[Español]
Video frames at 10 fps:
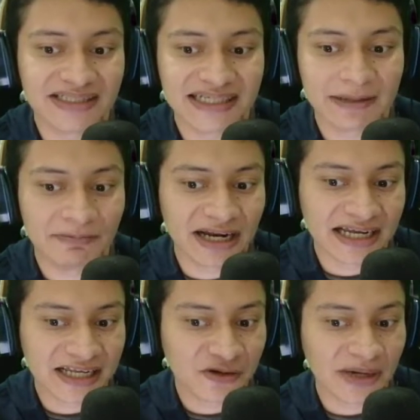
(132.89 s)
Así que
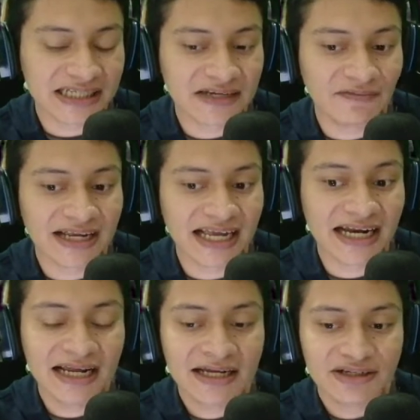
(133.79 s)
para que no vayas a
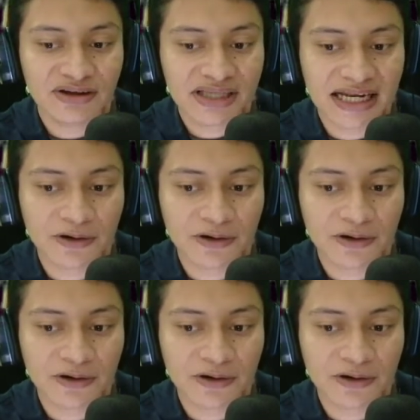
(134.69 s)
fallar, yo te